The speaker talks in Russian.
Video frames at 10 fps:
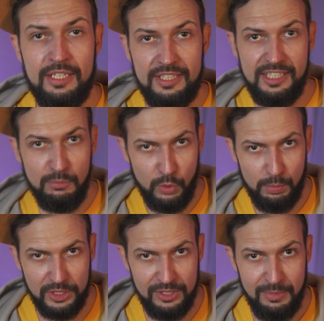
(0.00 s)
Таким
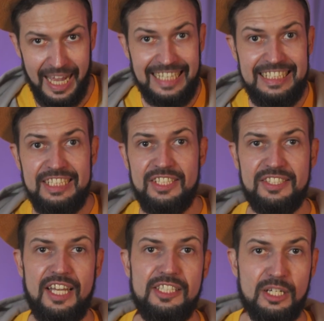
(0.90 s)
образом, один
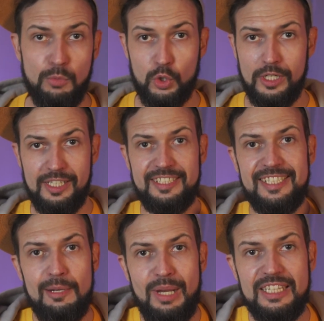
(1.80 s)
дизайнер мог
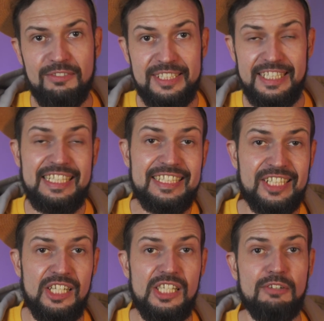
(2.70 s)
разрабатывать и
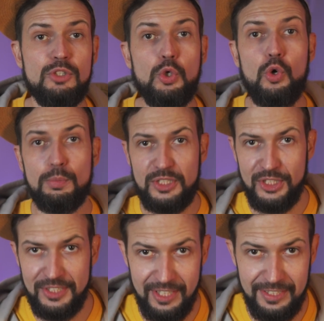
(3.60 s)
контролировать
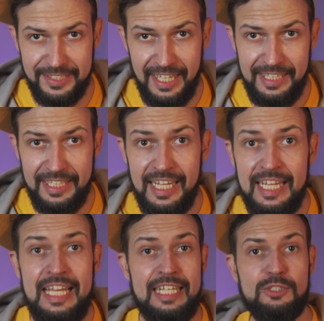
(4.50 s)
общий стиль сайта,
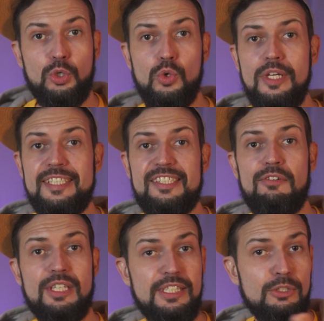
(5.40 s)
другой
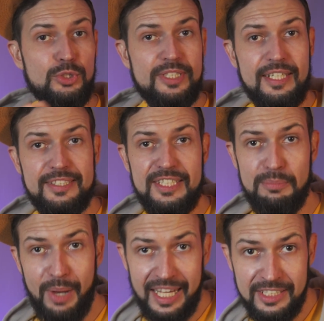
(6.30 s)
рисовал иллюстрации и
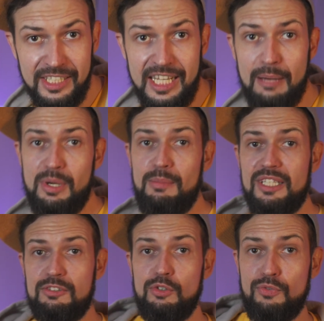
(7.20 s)
баннеры,
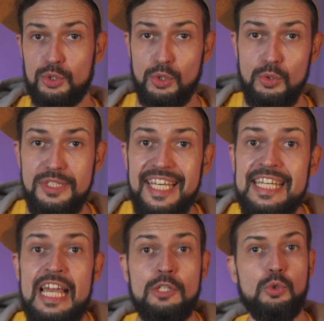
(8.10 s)
обрабатывал фото
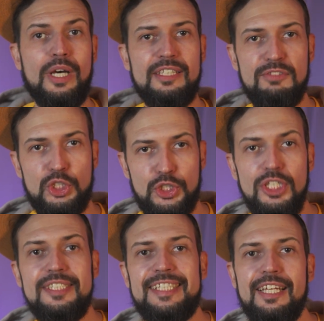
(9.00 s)
людей, ну а
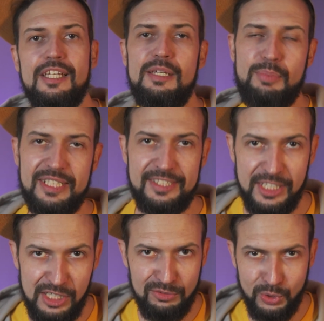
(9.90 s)
новички делали
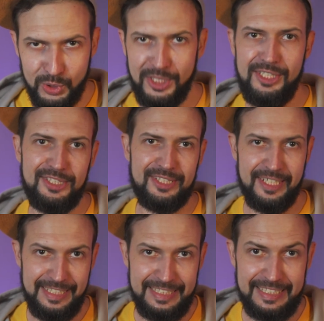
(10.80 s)
простые внутренние
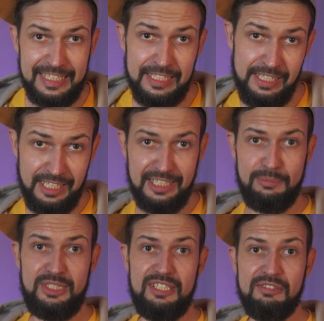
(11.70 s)
страницы и
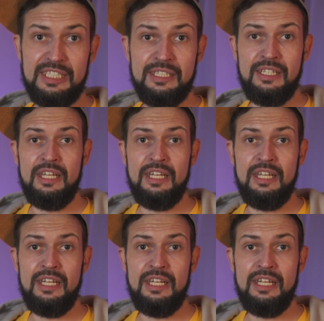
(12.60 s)
адаптивы.